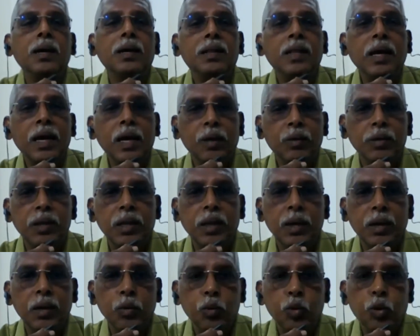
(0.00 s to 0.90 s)
தேரை வந்து
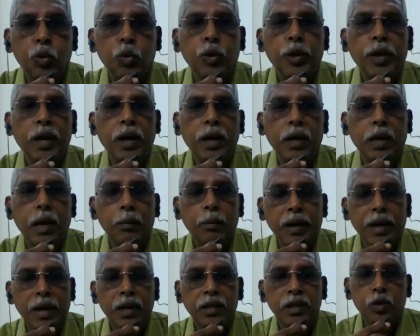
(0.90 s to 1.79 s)
ஊர் கூடி இருக்கிற
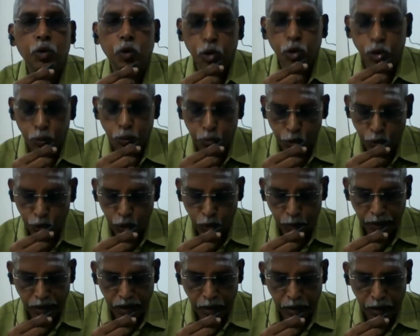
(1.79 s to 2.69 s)
மாதிரி இழுத்து கொண்டு போவோம்
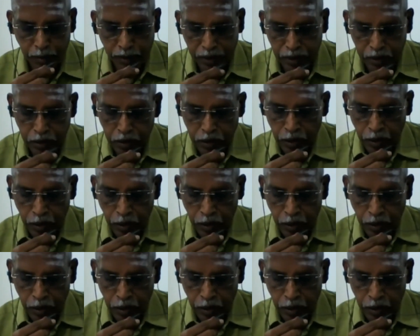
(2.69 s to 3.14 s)
அப்படின்ற மாதிரி